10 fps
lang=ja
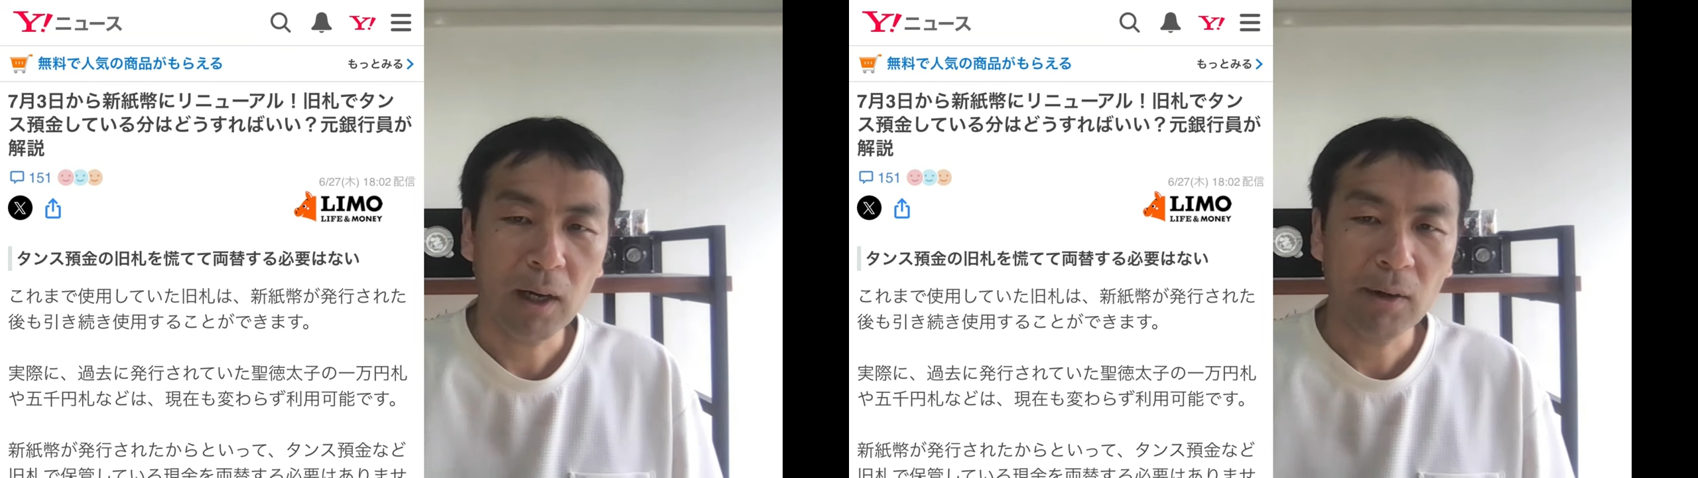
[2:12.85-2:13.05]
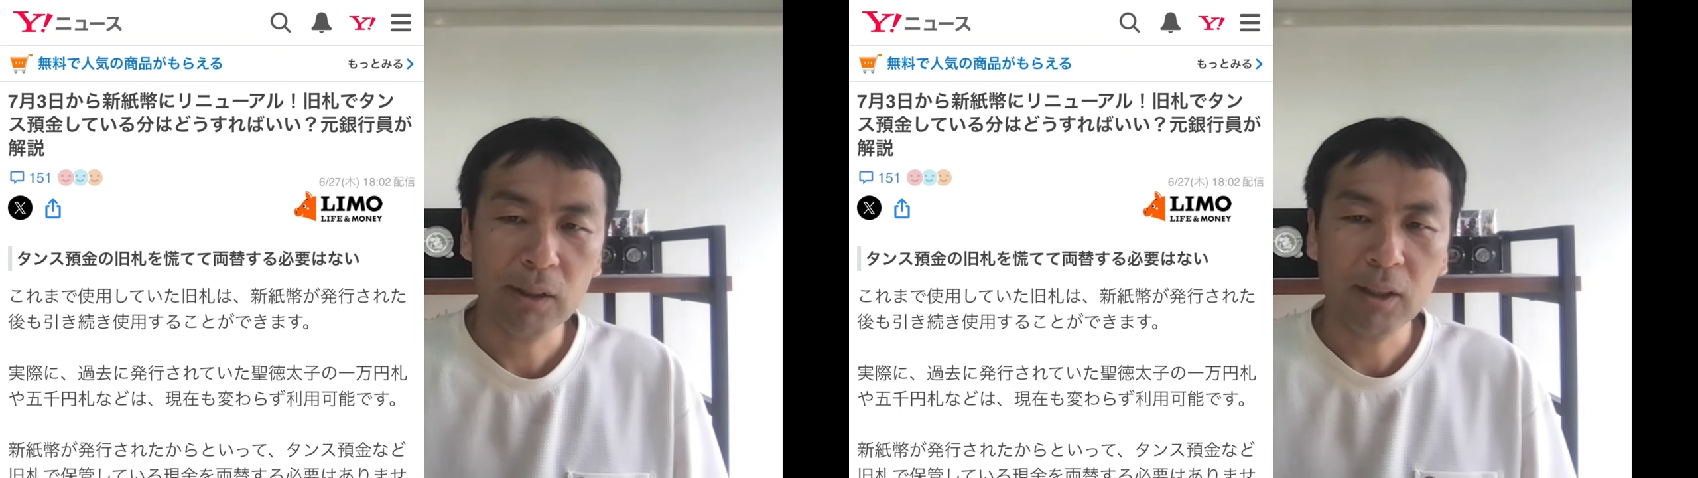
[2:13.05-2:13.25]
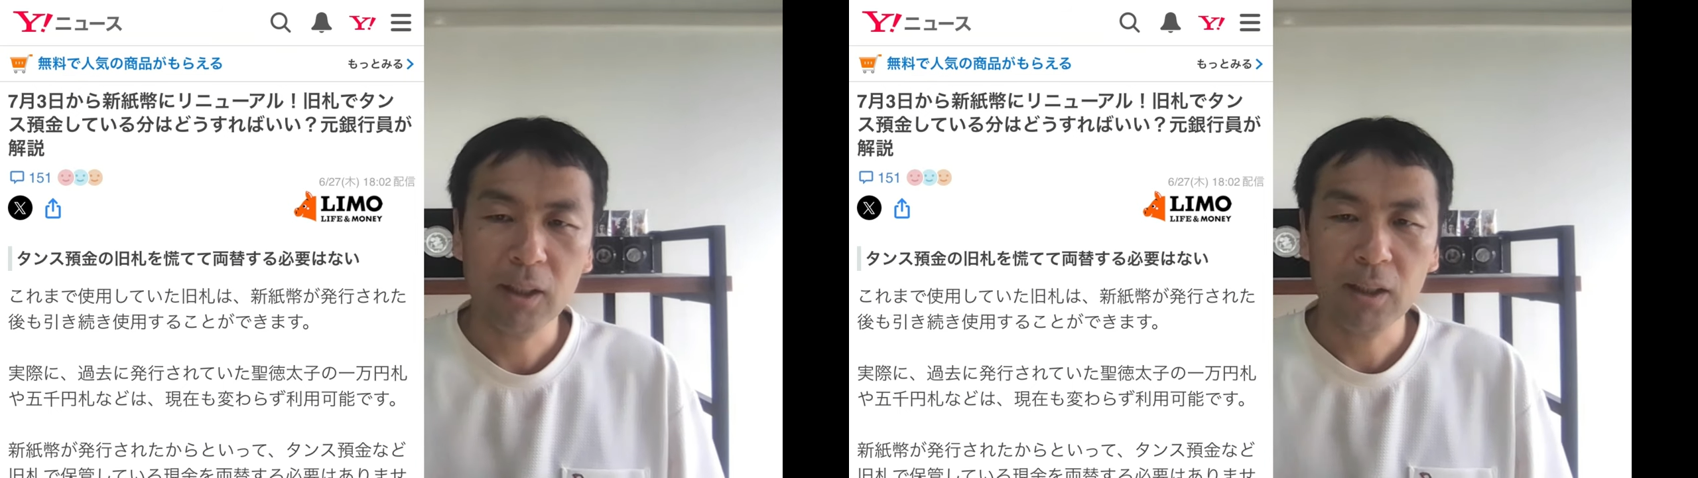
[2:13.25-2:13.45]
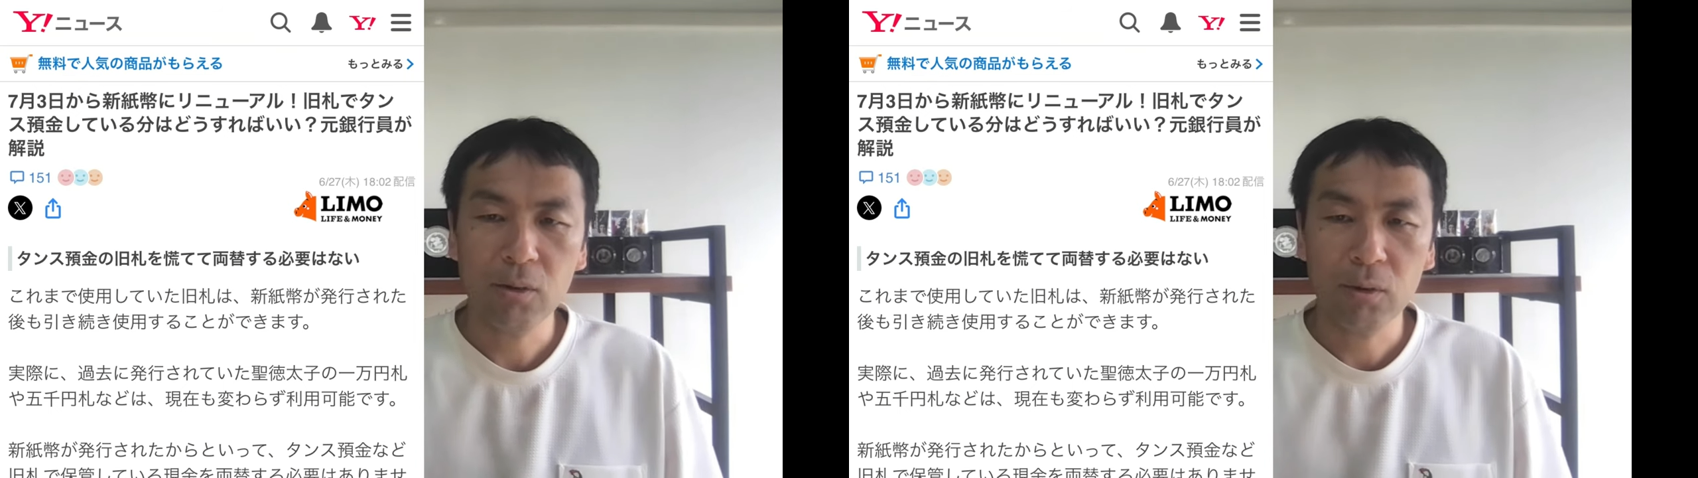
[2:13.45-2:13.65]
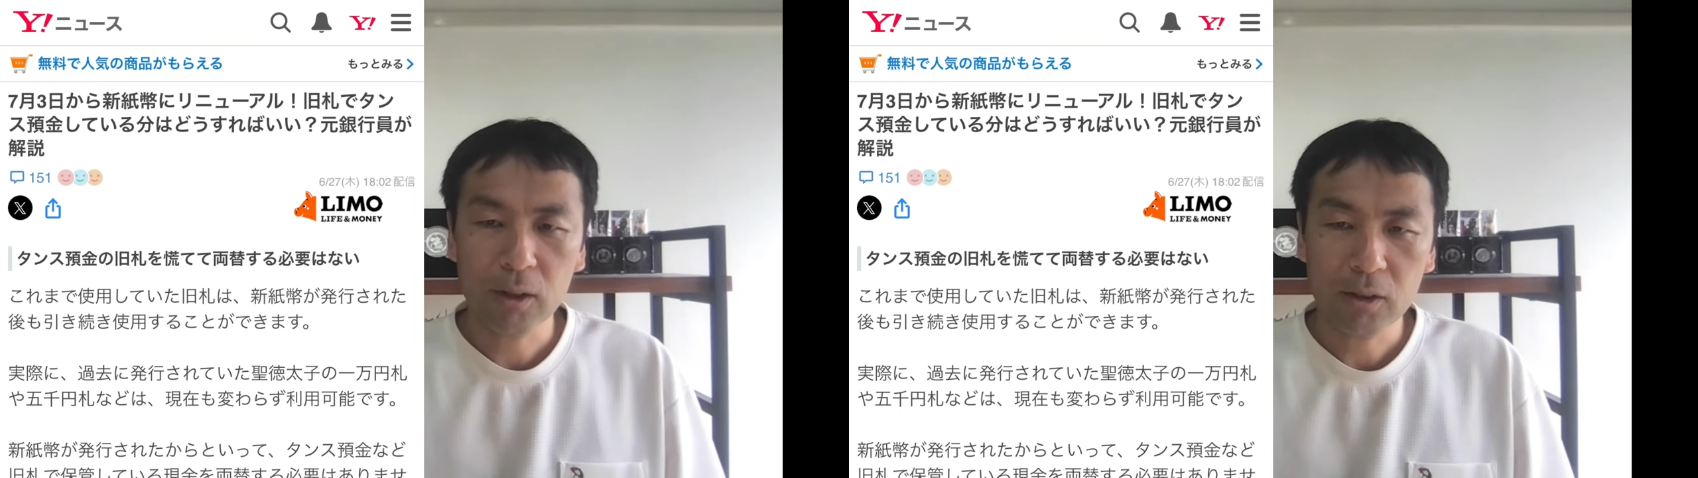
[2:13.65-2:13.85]
慌てて
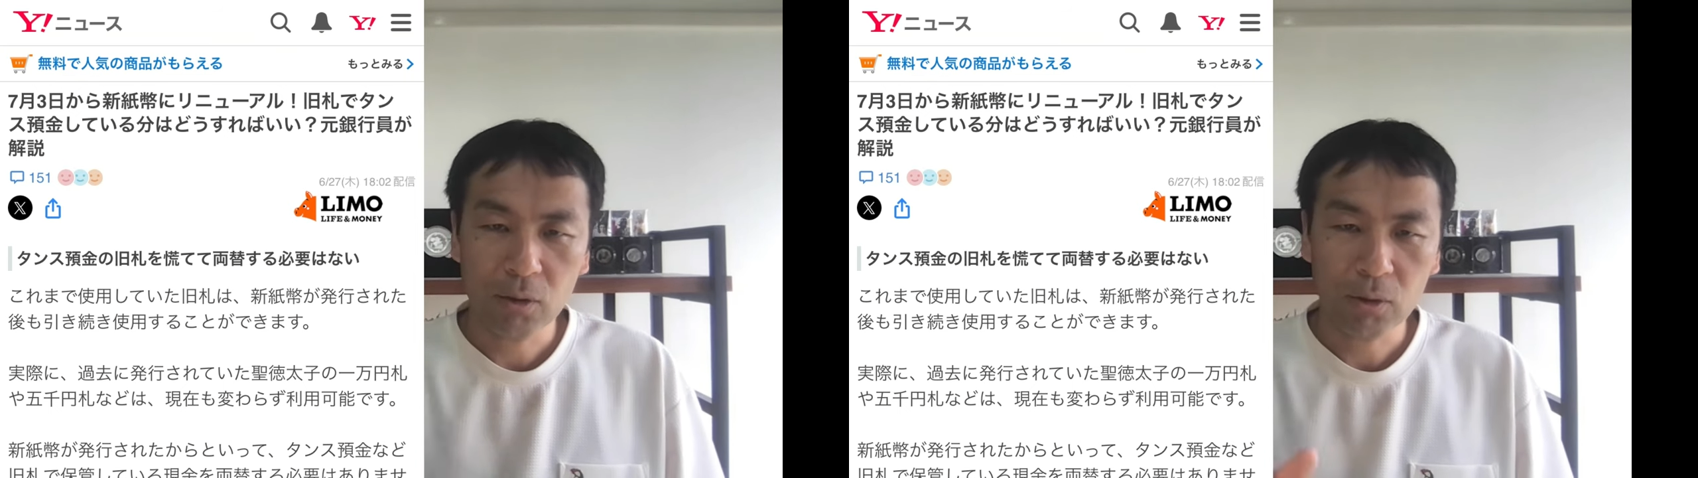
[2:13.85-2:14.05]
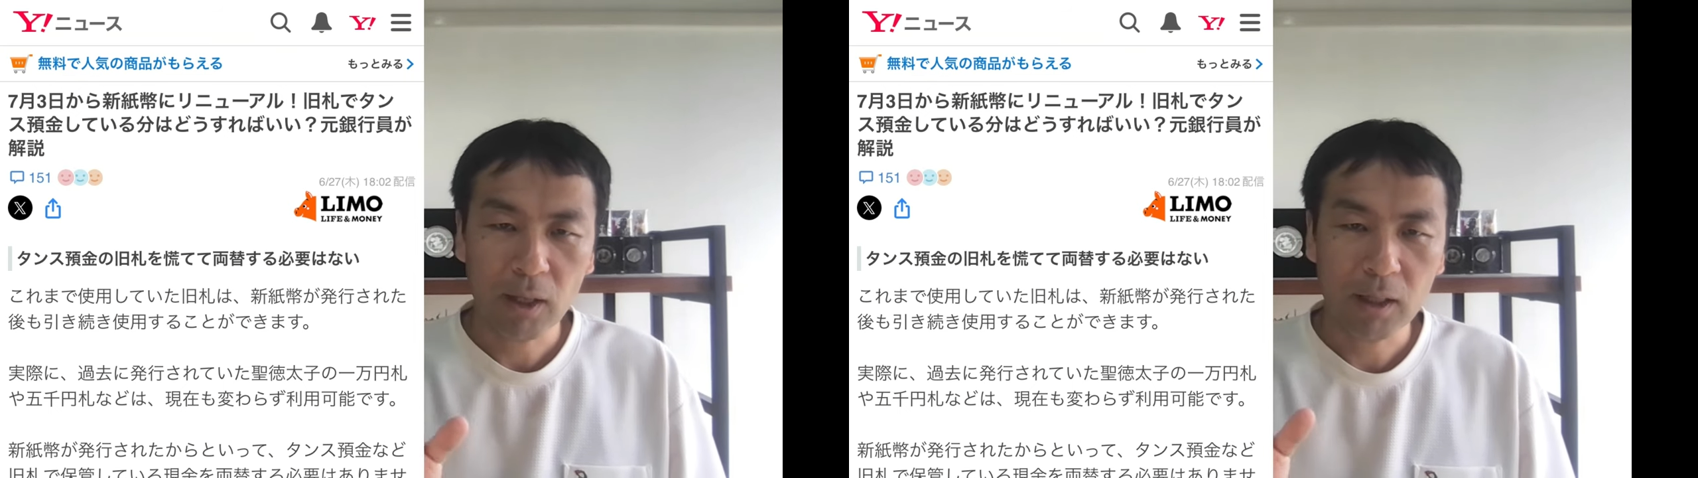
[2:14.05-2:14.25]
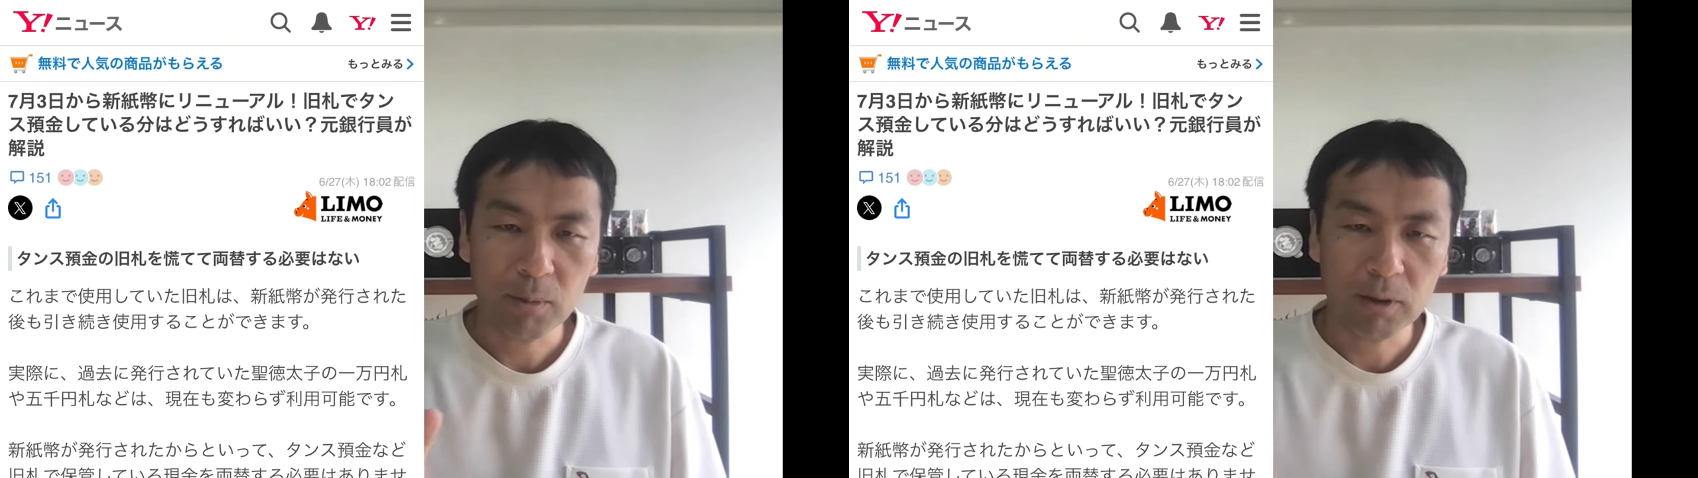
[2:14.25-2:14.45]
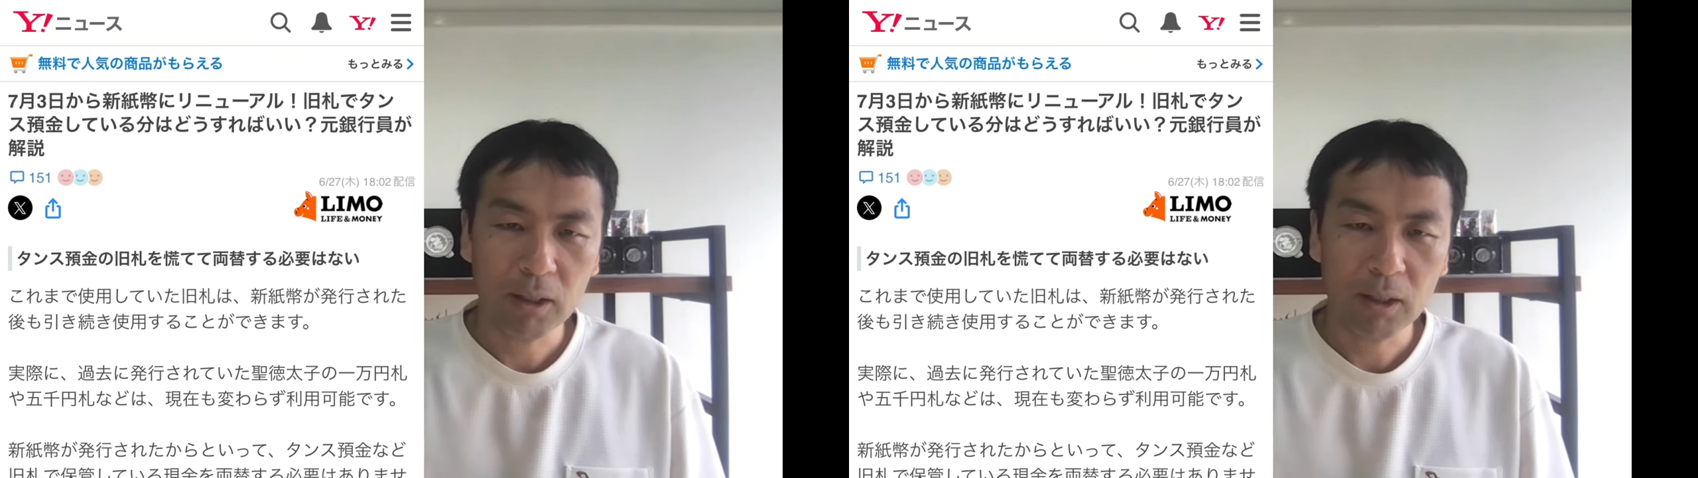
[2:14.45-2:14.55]
両替することはありま